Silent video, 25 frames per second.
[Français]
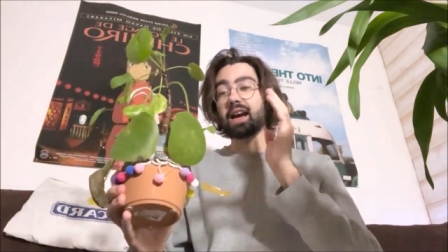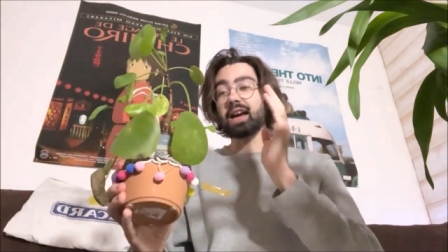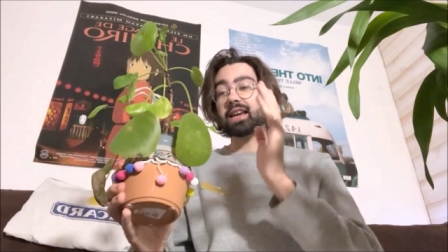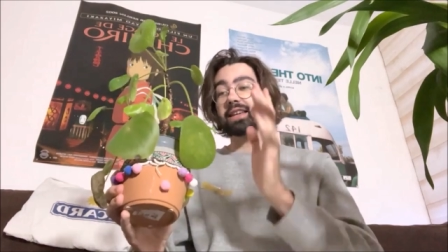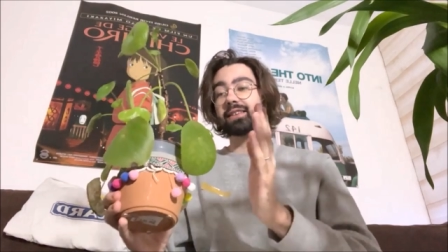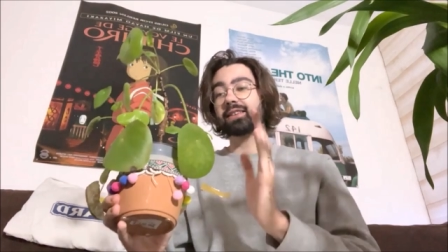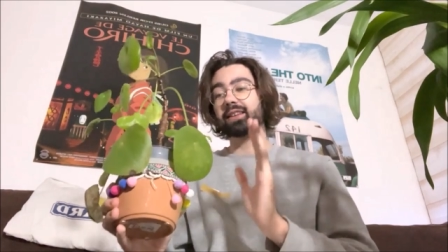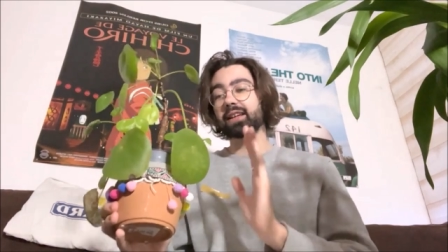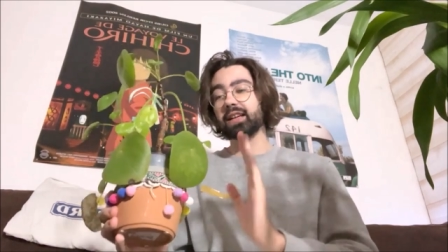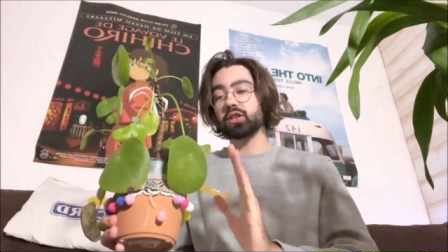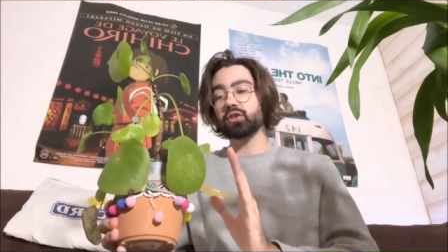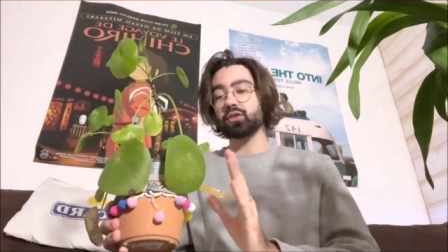Elle
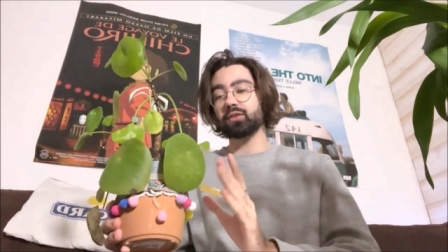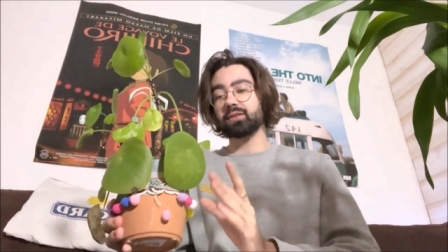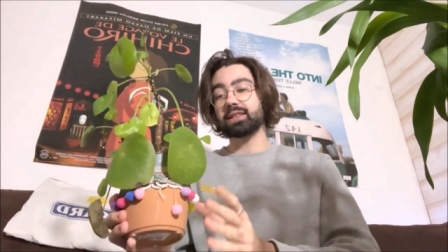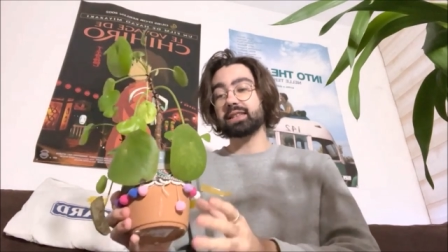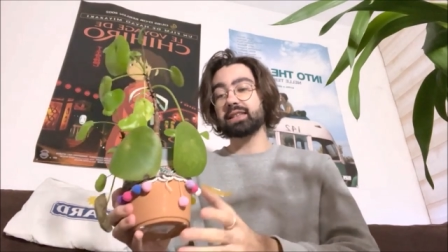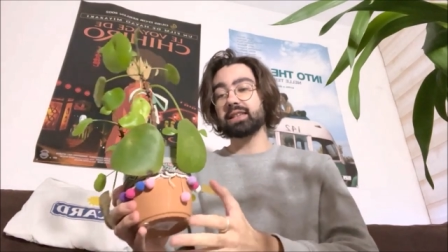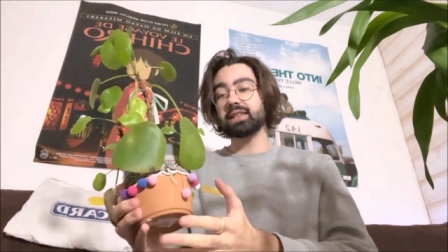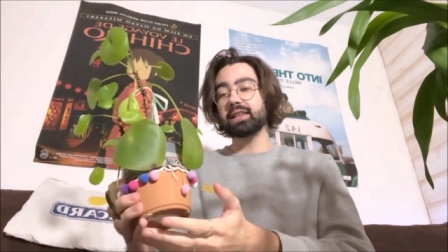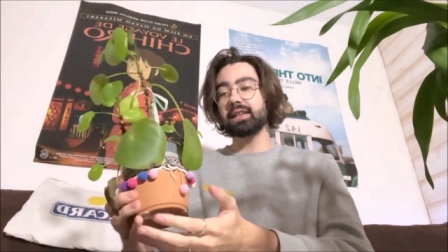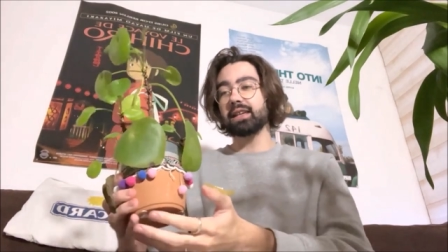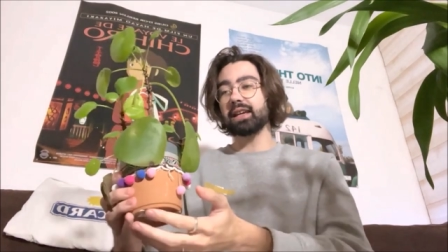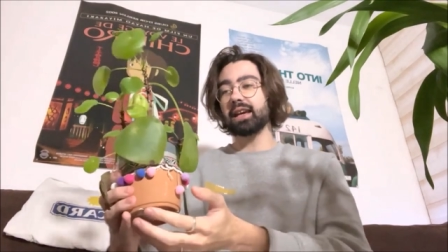est très
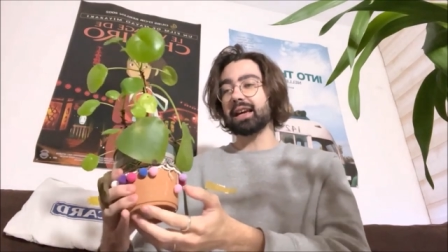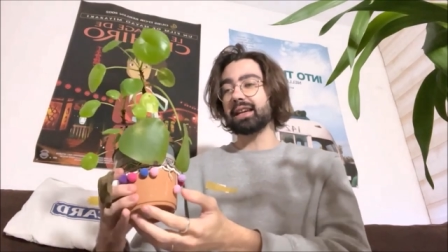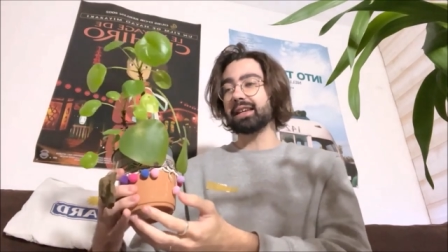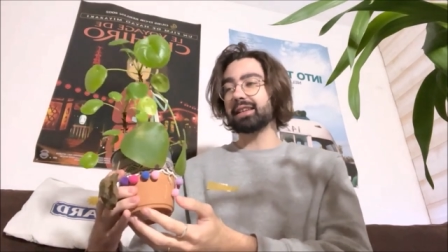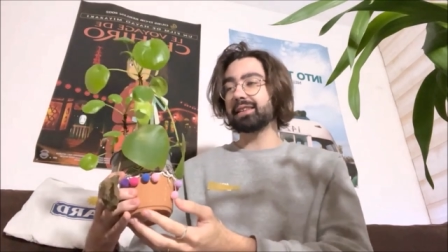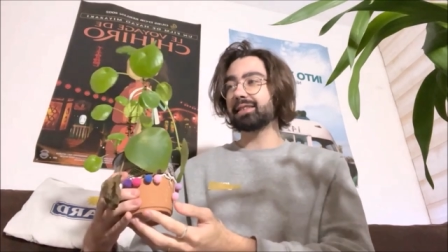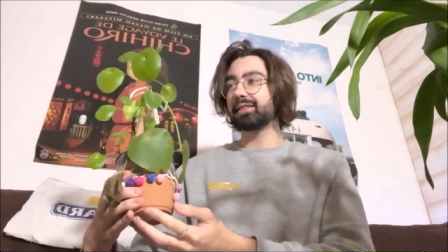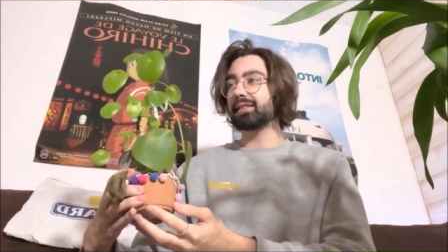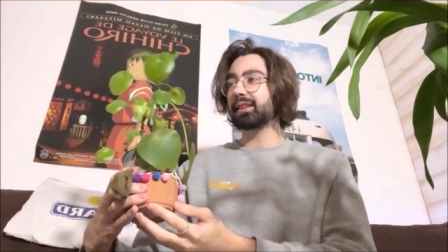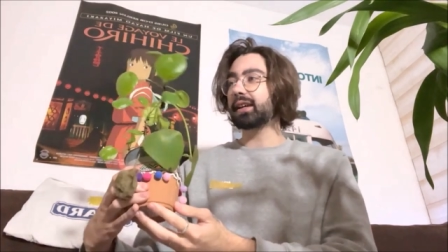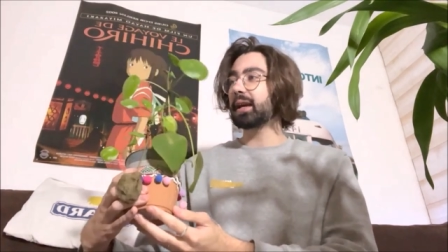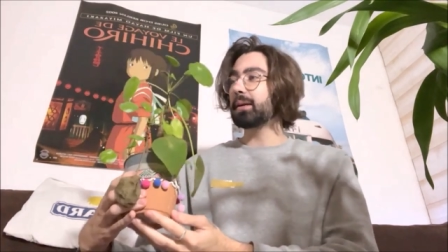gentille, elle
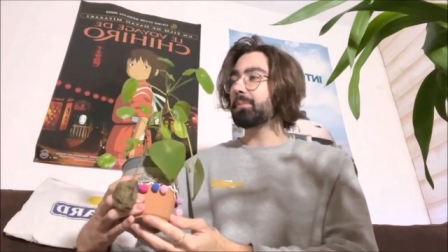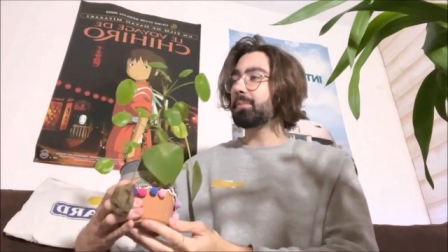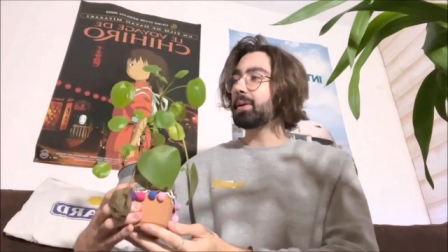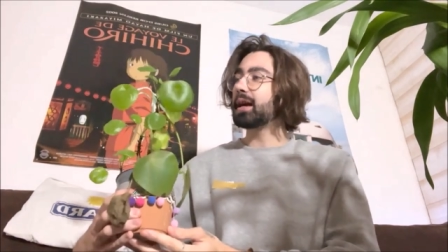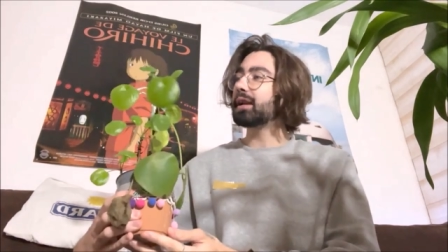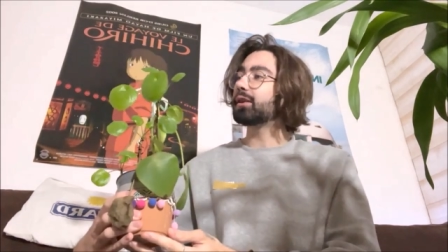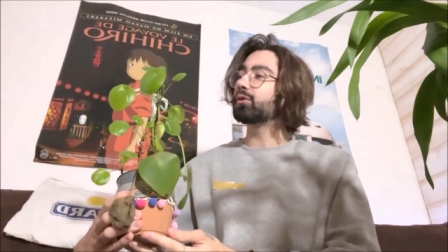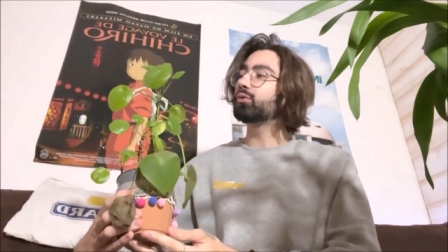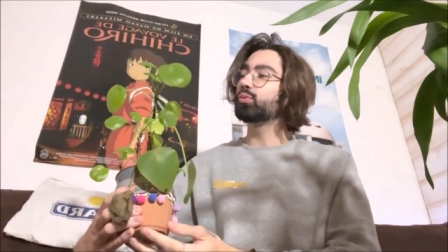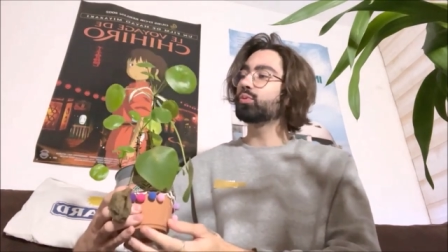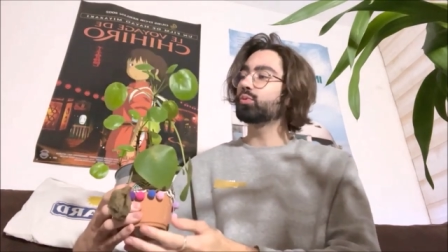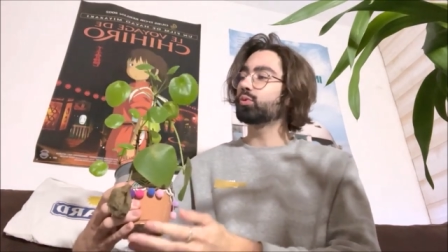est très
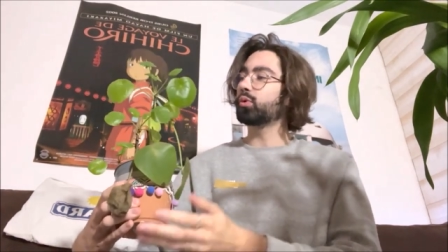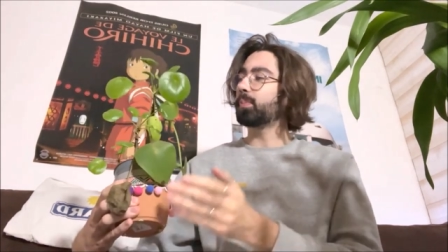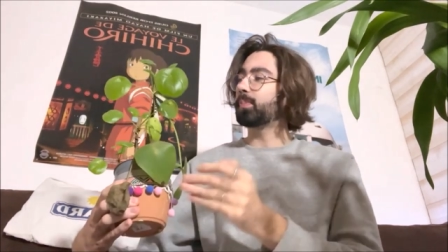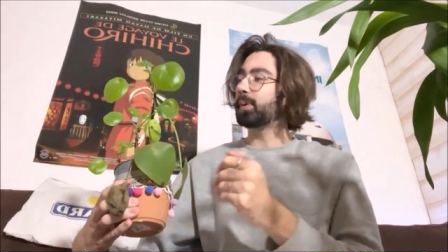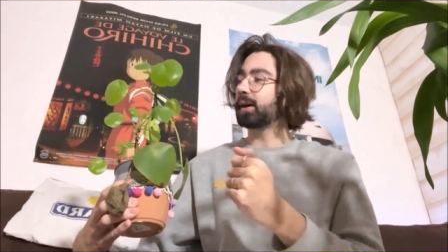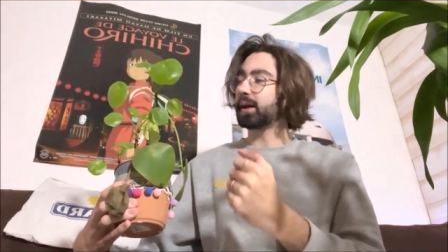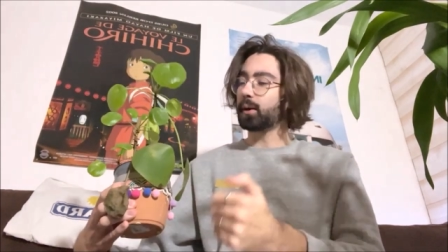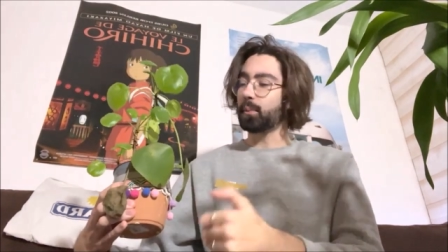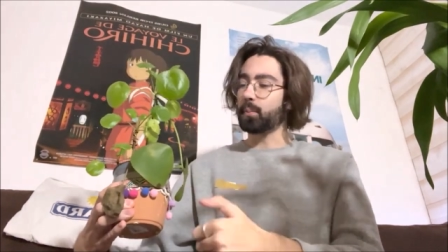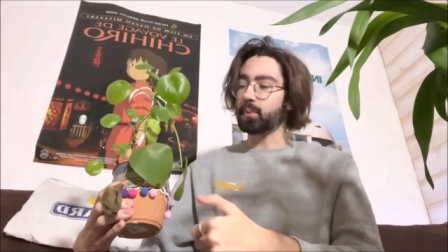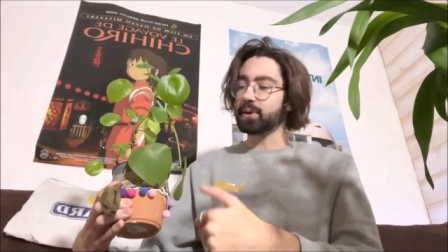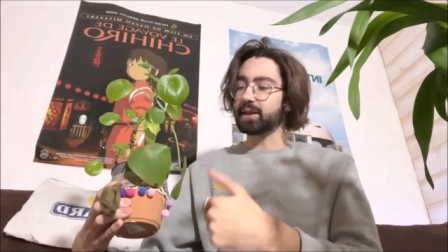belle, toujours
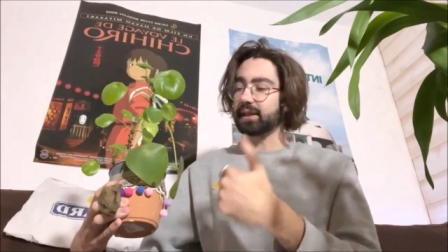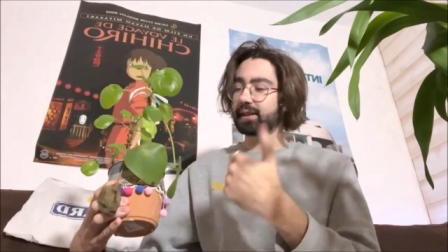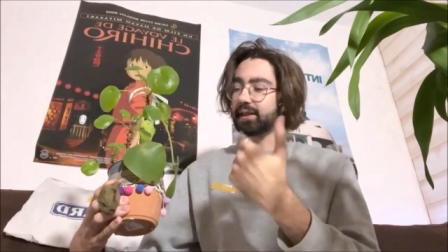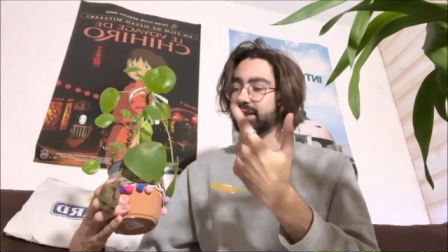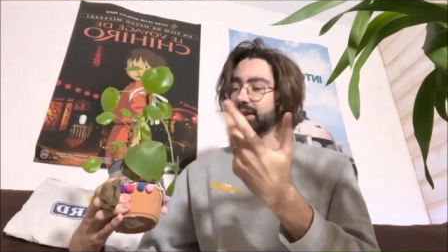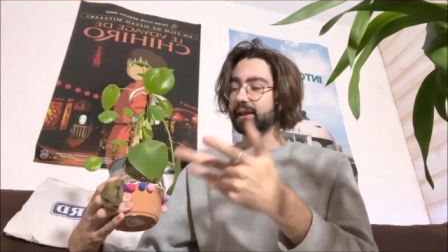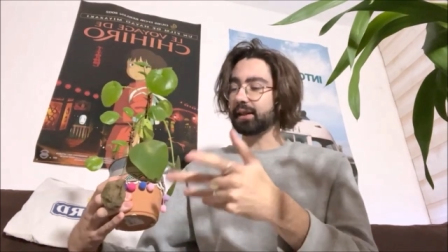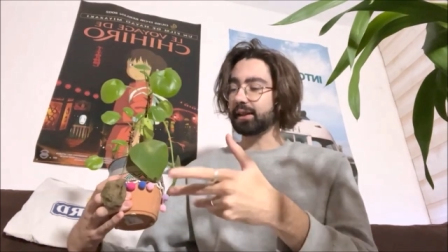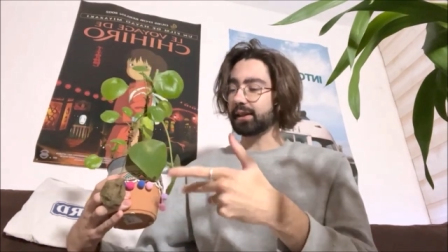pas comme certains.